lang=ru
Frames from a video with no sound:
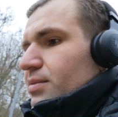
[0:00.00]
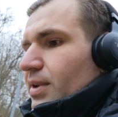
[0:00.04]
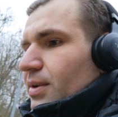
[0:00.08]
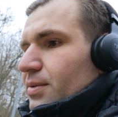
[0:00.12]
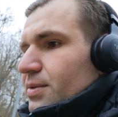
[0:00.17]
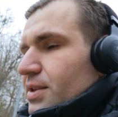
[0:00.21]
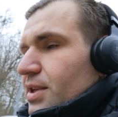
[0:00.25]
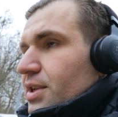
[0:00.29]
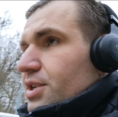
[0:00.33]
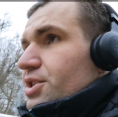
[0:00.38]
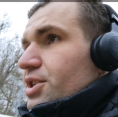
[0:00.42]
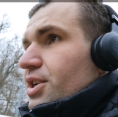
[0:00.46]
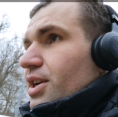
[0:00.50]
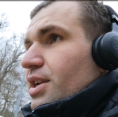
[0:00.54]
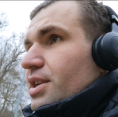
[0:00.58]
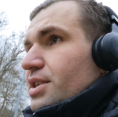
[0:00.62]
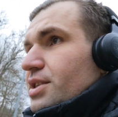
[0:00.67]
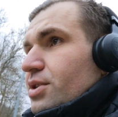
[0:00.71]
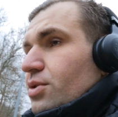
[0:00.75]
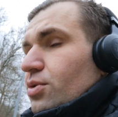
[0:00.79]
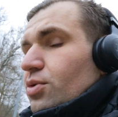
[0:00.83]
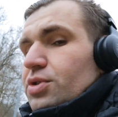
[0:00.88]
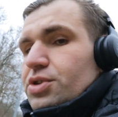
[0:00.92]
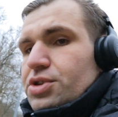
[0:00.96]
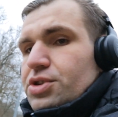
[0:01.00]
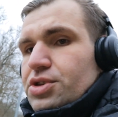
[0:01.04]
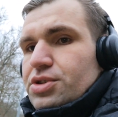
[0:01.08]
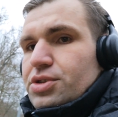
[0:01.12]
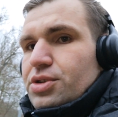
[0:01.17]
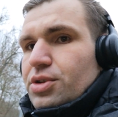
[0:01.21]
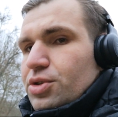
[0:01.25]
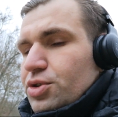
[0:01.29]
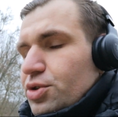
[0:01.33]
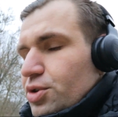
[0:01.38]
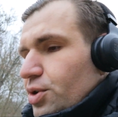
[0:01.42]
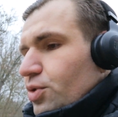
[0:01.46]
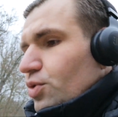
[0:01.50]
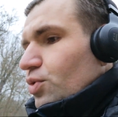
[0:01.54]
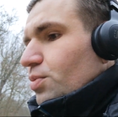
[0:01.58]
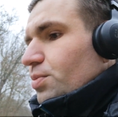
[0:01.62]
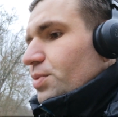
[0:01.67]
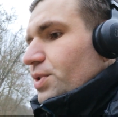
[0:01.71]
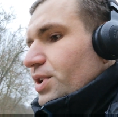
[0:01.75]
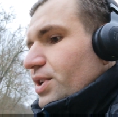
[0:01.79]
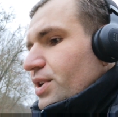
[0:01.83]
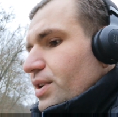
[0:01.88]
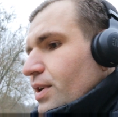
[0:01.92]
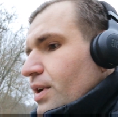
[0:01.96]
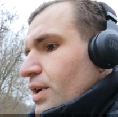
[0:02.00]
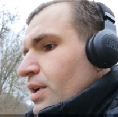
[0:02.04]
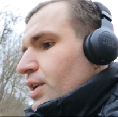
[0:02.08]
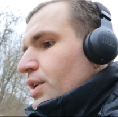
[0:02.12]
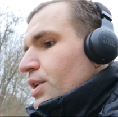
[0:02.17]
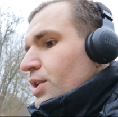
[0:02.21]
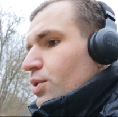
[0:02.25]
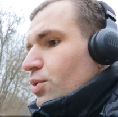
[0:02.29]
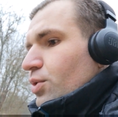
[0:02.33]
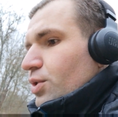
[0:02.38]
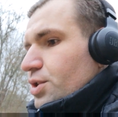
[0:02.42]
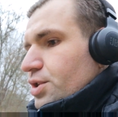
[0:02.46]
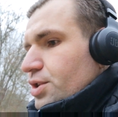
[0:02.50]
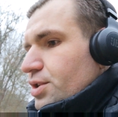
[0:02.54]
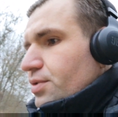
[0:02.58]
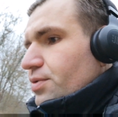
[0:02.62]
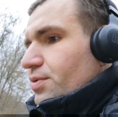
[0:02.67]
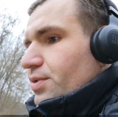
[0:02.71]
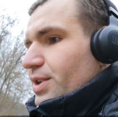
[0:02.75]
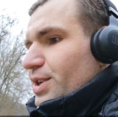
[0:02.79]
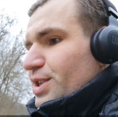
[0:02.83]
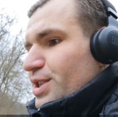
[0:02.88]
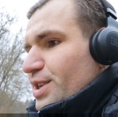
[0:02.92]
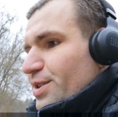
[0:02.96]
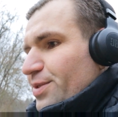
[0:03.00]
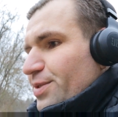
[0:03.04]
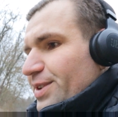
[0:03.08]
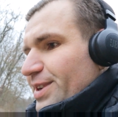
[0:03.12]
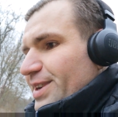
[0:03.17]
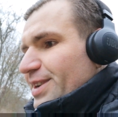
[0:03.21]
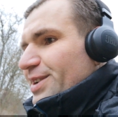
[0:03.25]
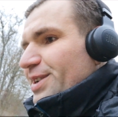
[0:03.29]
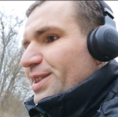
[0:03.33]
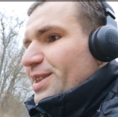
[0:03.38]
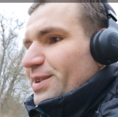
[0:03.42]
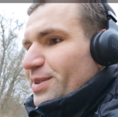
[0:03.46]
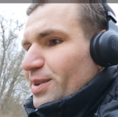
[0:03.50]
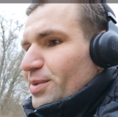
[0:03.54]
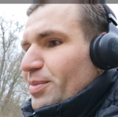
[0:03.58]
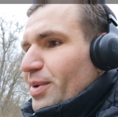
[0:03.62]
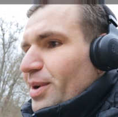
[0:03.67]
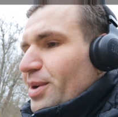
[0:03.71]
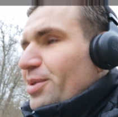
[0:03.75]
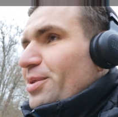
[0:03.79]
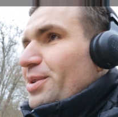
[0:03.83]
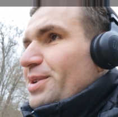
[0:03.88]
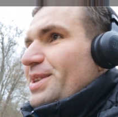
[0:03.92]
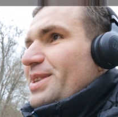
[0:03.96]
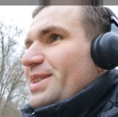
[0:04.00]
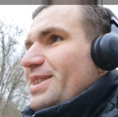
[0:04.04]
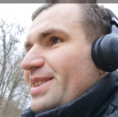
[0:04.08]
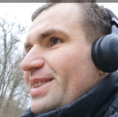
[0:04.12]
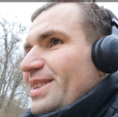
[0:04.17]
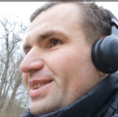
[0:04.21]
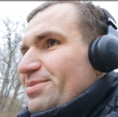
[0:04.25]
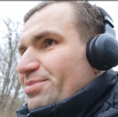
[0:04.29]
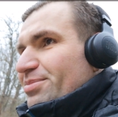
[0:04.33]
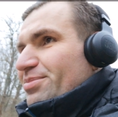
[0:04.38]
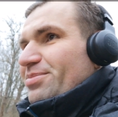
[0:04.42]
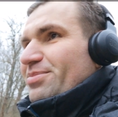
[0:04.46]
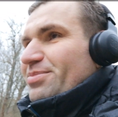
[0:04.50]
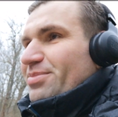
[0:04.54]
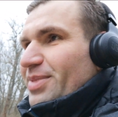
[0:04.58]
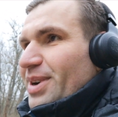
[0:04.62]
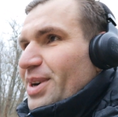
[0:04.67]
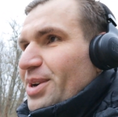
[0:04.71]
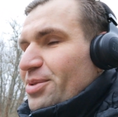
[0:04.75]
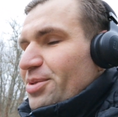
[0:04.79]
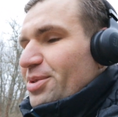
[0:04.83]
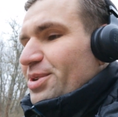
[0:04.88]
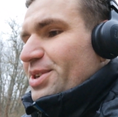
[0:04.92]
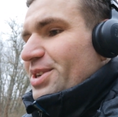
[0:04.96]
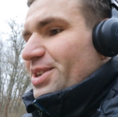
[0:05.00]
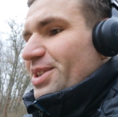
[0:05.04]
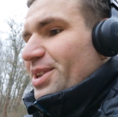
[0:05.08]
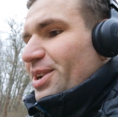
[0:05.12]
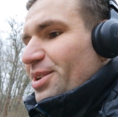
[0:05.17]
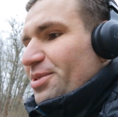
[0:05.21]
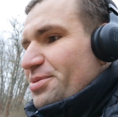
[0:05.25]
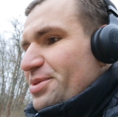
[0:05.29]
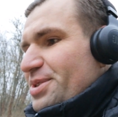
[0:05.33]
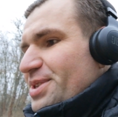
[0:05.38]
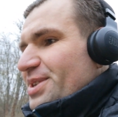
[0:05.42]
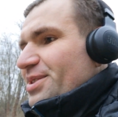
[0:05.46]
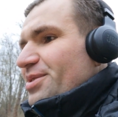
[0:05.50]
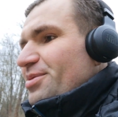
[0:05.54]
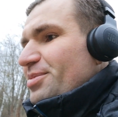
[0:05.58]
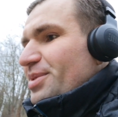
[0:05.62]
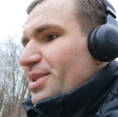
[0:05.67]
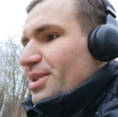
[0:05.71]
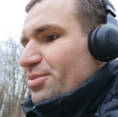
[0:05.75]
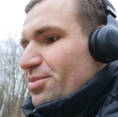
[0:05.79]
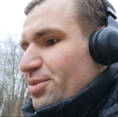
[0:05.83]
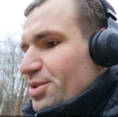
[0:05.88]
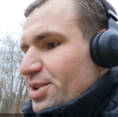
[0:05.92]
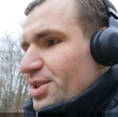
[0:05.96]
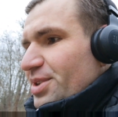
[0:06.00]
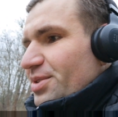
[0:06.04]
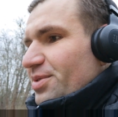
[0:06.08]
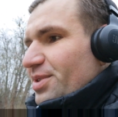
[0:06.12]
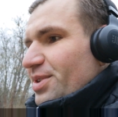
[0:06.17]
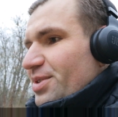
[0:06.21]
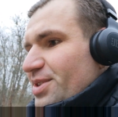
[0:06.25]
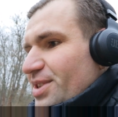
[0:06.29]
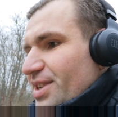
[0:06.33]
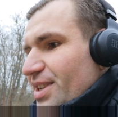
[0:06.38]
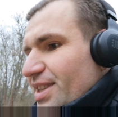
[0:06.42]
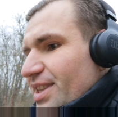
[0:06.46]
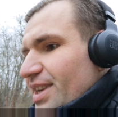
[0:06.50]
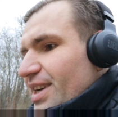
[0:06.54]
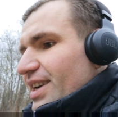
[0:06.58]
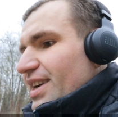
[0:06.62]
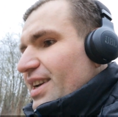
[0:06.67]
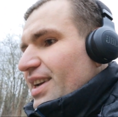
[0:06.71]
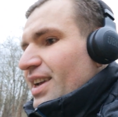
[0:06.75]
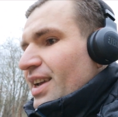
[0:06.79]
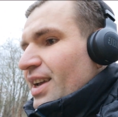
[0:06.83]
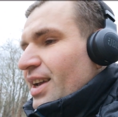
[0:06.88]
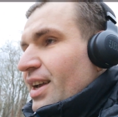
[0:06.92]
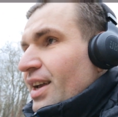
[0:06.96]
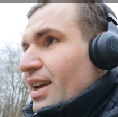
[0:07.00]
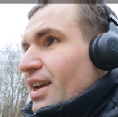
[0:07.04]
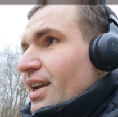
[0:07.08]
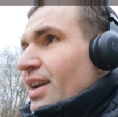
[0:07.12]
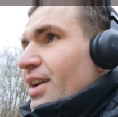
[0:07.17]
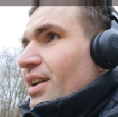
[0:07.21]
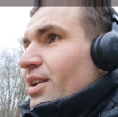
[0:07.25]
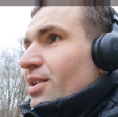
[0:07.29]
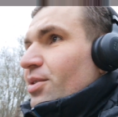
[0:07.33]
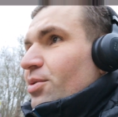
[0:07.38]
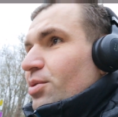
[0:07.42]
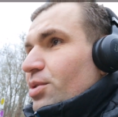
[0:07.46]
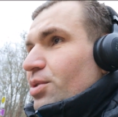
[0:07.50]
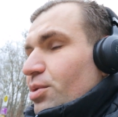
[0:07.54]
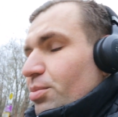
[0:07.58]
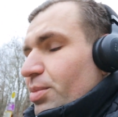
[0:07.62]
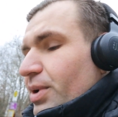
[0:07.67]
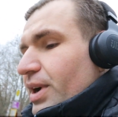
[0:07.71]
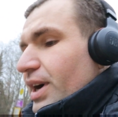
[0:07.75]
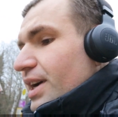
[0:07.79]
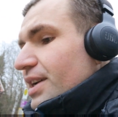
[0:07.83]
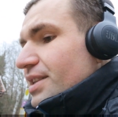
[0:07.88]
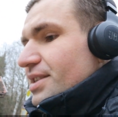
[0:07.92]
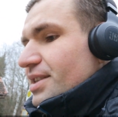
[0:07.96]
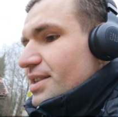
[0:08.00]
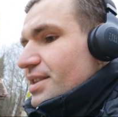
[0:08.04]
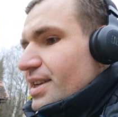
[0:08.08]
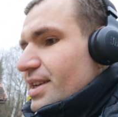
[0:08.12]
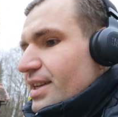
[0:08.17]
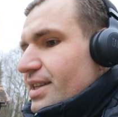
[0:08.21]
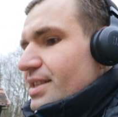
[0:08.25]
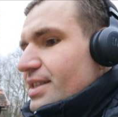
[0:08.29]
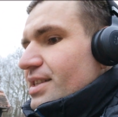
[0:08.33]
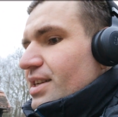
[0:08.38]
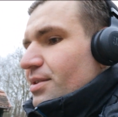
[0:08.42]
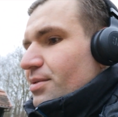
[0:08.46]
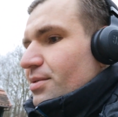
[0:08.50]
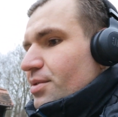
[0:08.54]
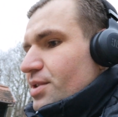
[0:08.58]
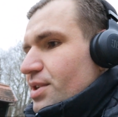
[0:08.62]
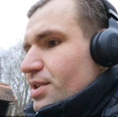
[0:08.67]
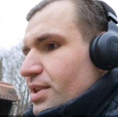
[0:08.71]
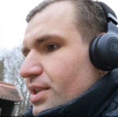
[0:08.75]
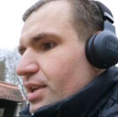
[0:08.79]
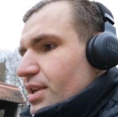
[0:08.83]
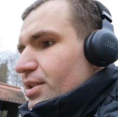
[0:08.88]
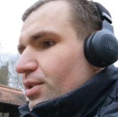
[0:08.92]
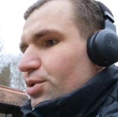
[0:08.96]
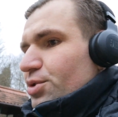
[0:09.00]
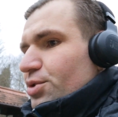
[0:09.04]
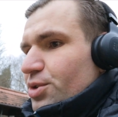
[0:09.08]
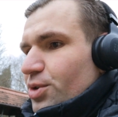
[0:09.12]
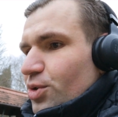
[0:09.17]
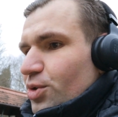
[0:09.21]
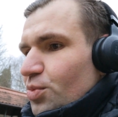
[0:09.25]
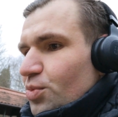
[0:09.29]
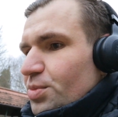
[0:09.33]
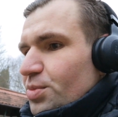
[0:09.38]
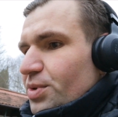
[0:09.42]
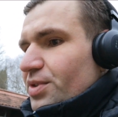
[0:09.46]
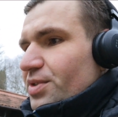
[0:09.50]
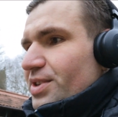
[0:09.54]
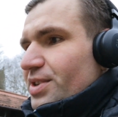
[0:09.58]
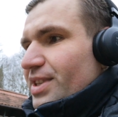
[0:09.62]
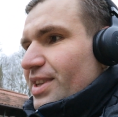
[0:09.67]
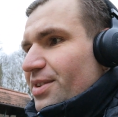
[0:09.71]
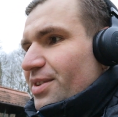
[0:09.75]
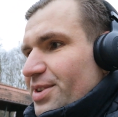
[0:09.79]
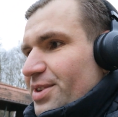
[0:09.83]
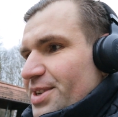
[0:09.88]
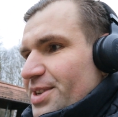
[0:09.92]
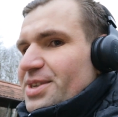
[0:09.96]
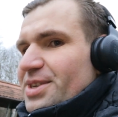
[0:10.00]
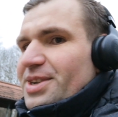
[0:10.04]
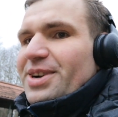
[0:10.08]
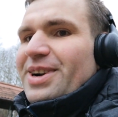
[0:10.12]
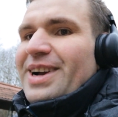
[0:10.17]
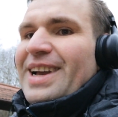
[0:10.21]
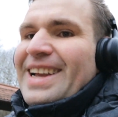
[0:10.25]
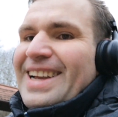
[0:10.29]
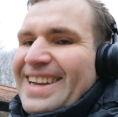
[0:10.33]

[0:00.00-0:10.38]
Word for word: нам встречались очень дружелюбные и очень вежливые. Говорит, и вы походите, похожи на русского, потому что вы всегда улыбаетесь гостям, вы всегда дружелюбные, всегда вежливые.